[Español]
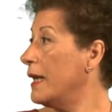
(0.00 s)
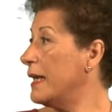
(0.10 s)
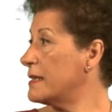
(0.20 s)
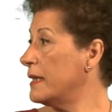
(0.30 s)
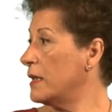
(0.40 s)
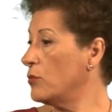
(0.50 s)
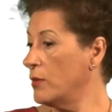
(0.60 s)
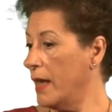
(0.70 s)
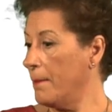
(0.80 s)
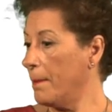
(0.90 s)
La
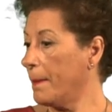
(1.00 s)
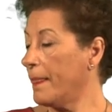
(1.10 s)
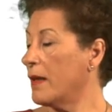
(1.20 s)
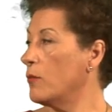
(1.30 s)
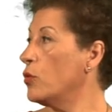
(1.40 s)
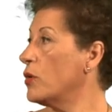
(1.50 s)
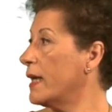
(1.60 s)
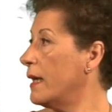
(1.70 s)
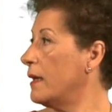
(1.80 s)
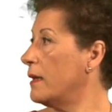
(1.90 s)
asignatura mm,
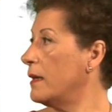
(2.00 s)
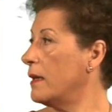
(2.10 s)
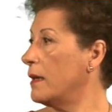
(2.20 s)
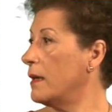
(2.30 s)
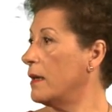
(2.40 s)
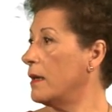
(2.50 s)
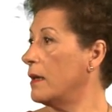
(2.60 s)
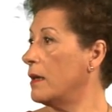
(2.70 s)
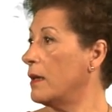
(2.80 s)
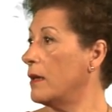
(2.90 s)
busca,
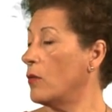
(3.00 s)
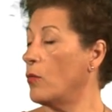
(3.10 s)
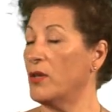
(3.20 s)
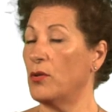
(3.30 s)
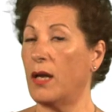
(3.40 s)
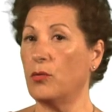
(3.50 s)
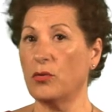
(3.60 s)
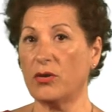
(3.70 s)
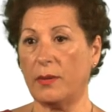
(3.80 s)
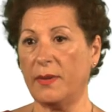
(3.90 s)
eh, cuando el
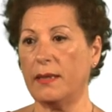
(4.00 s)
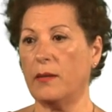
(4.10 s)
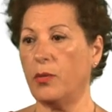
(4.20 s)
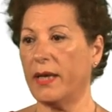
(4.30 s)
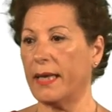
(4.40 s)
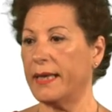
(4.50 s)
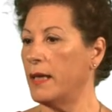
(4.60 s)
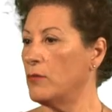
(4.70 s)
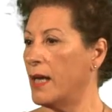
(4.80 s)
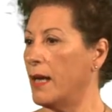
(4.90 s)
alumno termina, pues que
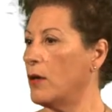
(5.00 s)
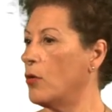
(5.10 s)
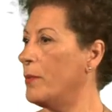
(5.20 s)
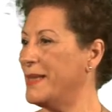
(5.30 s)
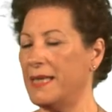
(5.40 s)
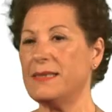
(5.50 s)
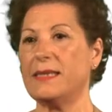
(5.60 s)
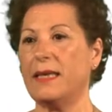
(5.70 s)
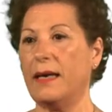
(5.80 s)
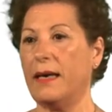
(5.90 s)
adquiera unas
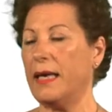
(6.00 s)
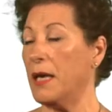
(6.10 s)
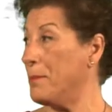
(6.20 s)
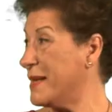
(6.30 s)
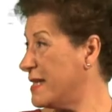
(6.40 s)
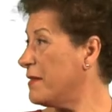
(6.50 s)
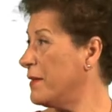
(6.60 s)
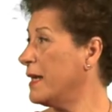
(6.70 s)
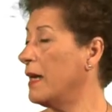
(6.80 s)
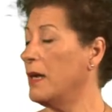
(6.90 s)
competencias
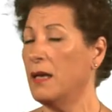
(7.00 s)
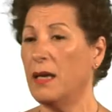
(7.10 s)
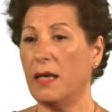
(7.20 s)
específicas,